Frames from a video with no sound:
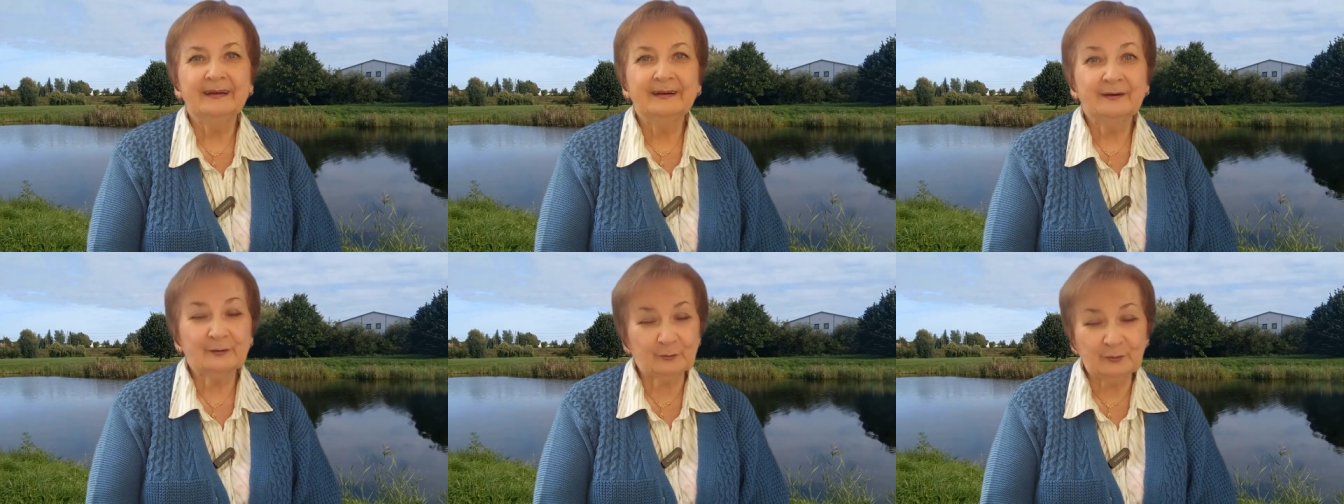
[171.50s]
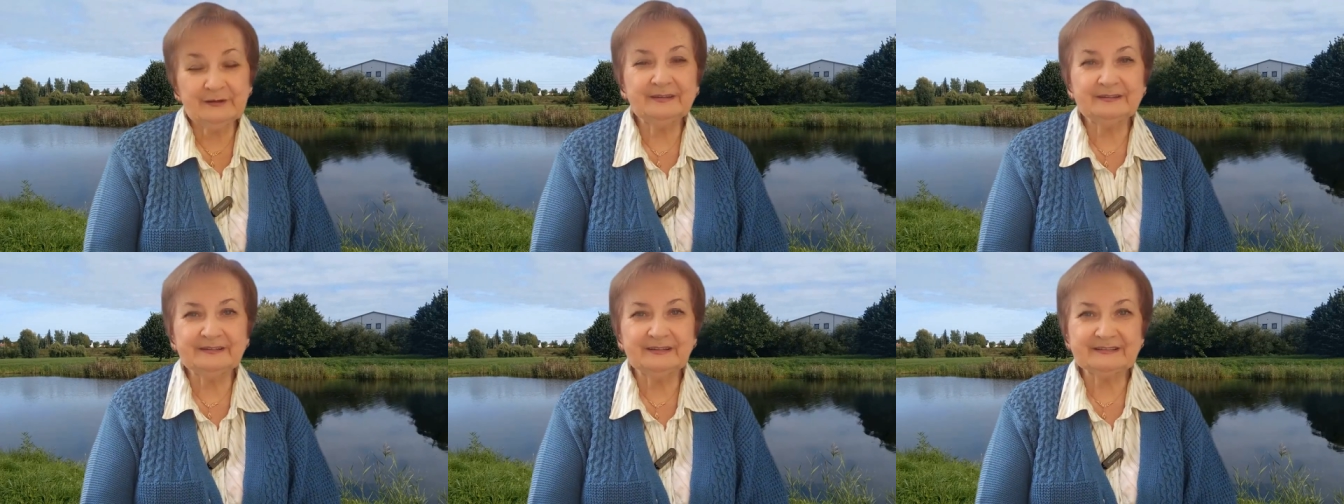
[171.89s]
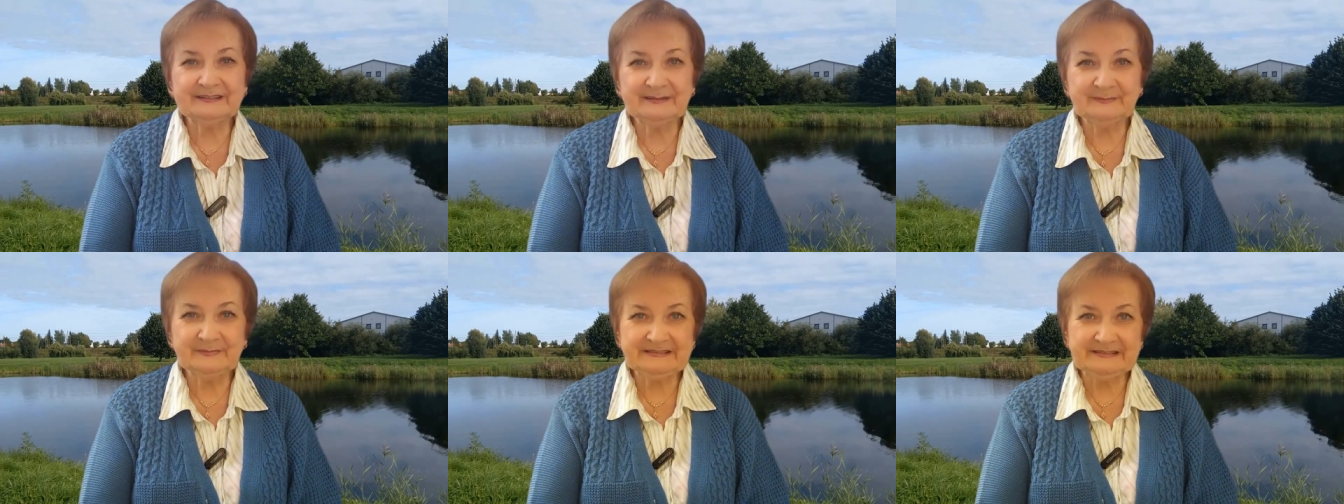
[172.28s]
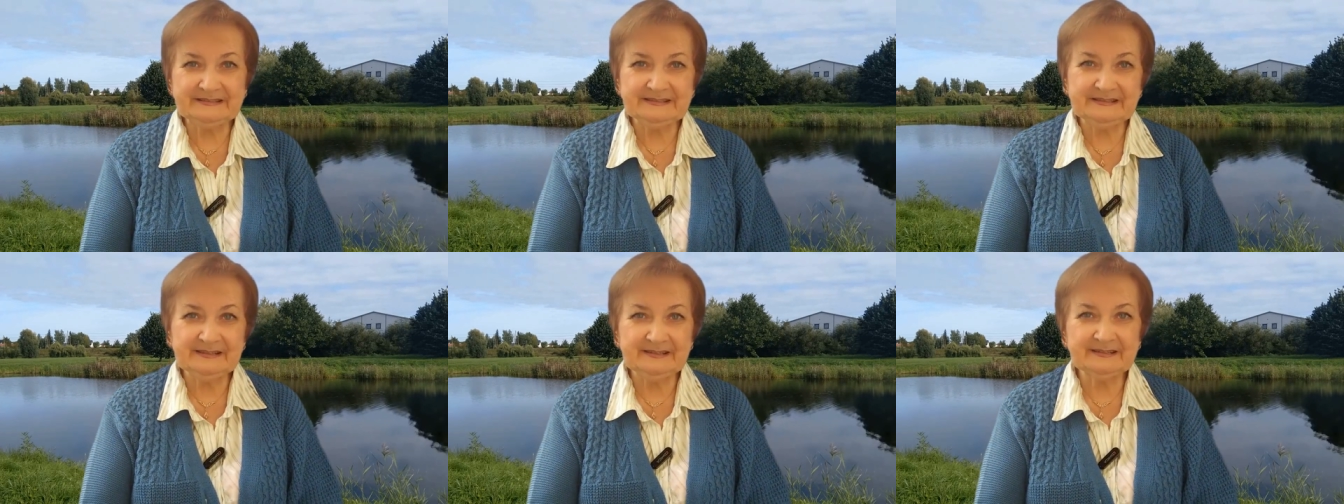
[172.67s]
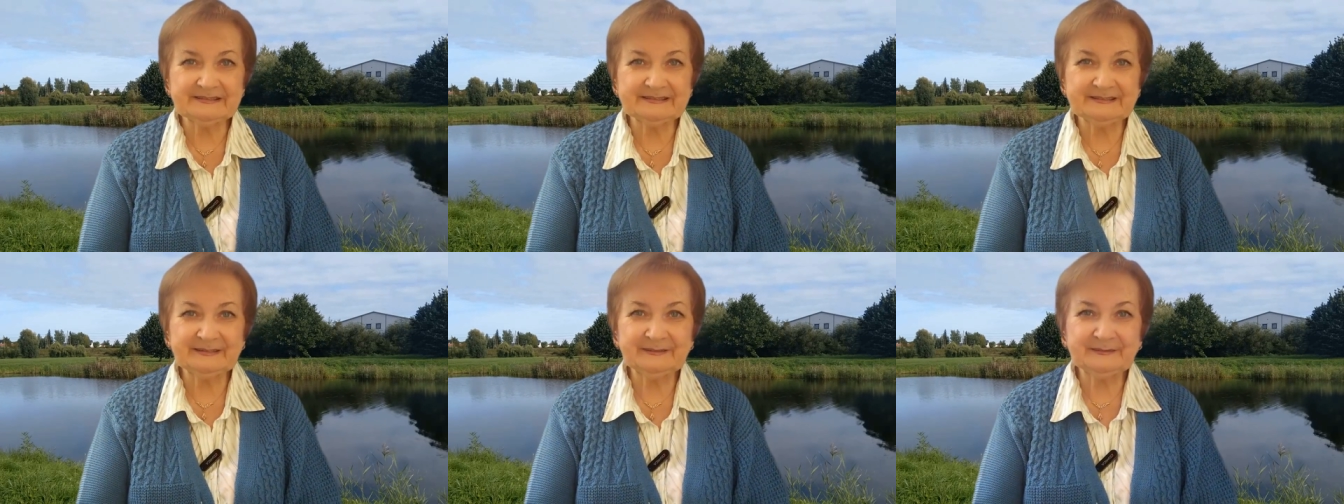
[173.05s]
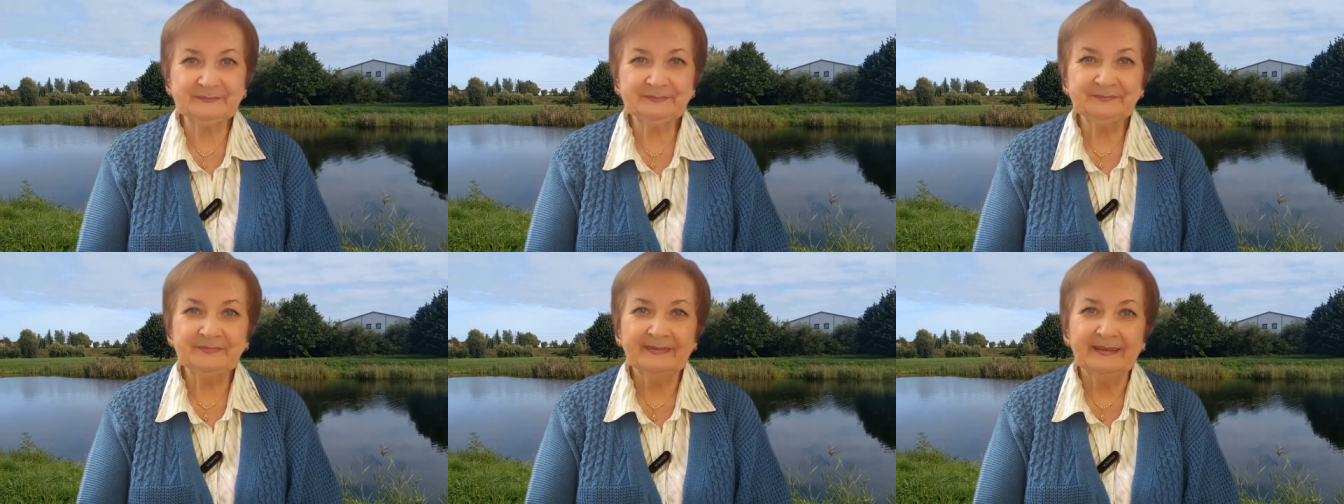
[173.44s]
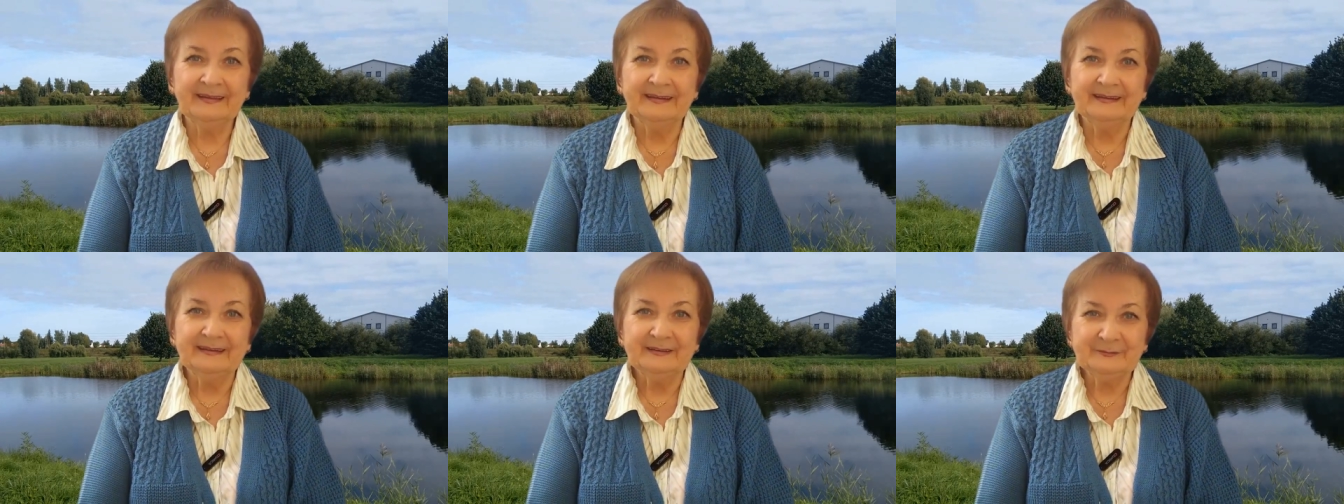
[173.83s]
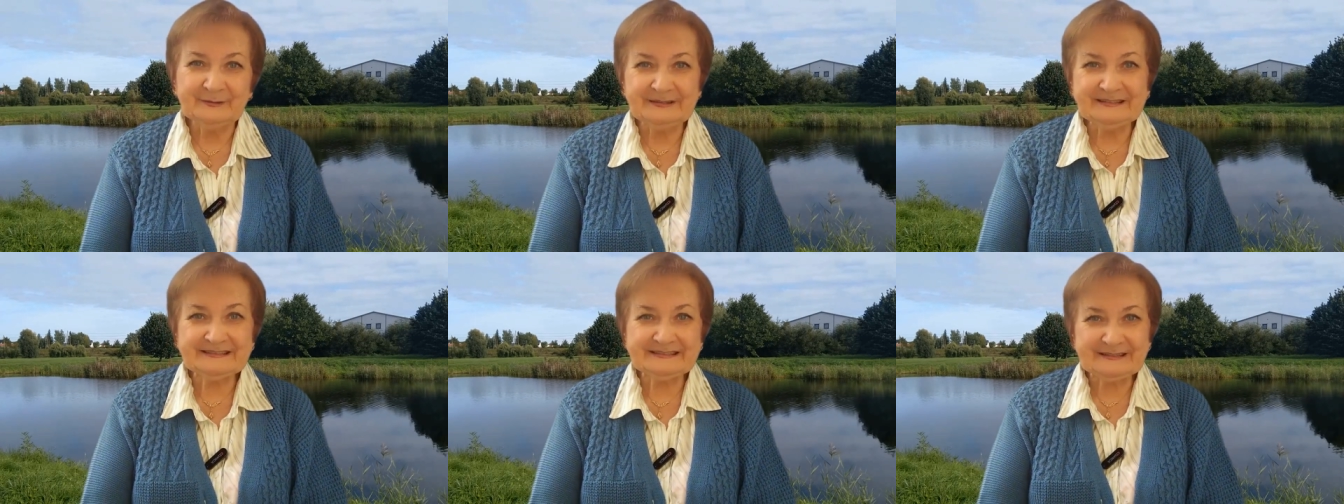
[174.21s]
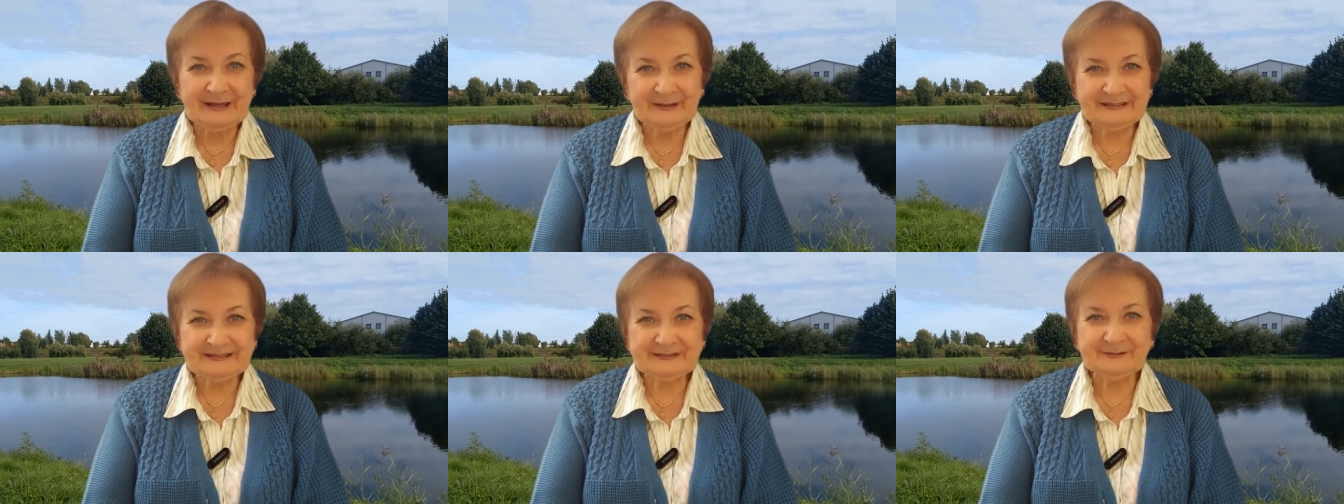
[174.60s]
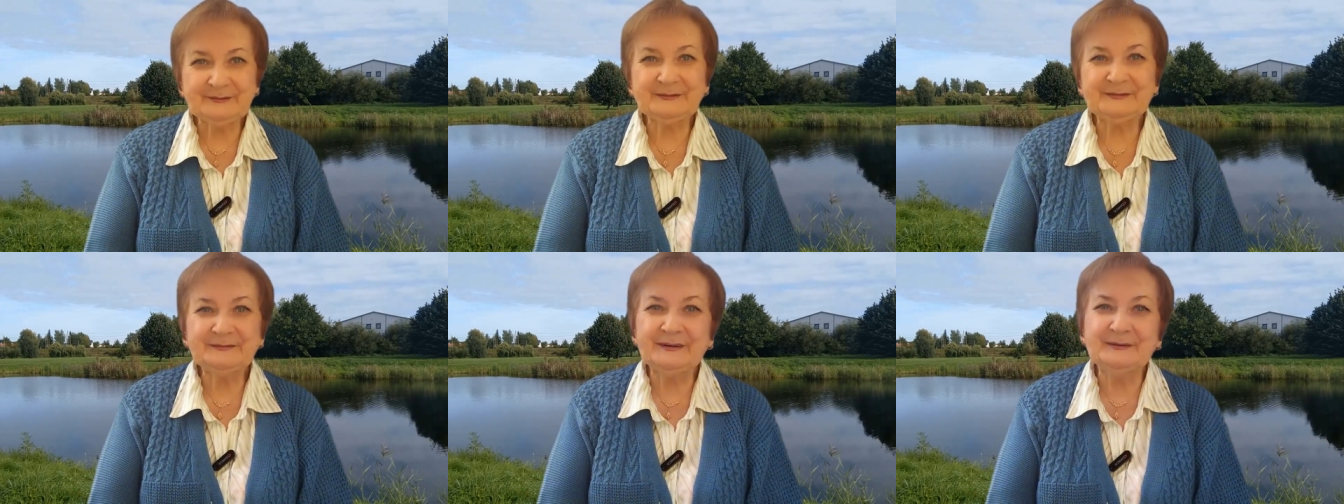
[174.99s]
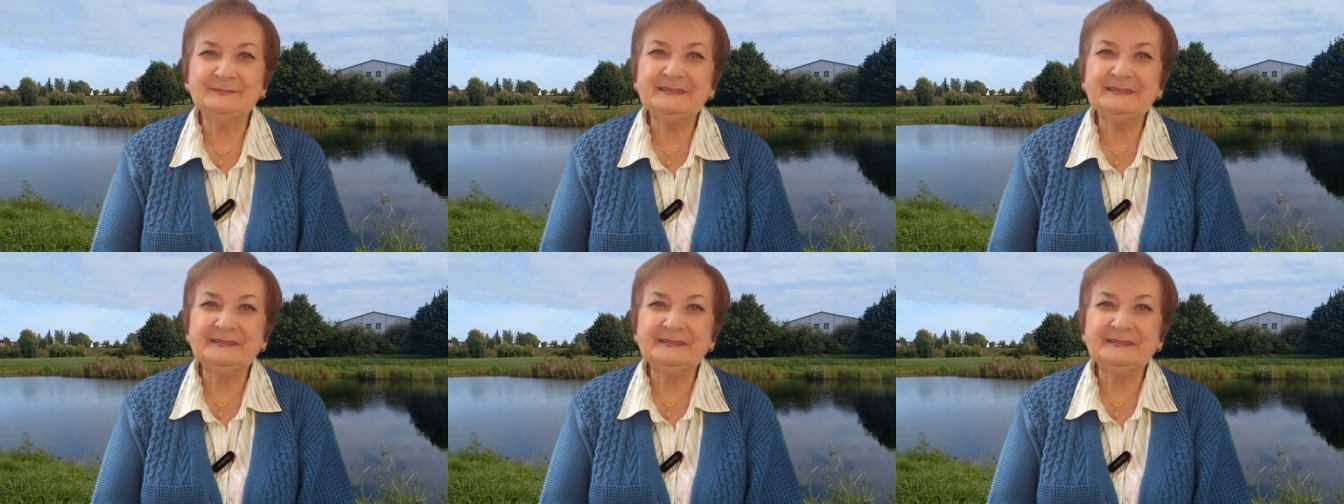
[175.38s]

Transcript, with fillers: Ролики должны быть интересные, ну, не знаю, насколько вам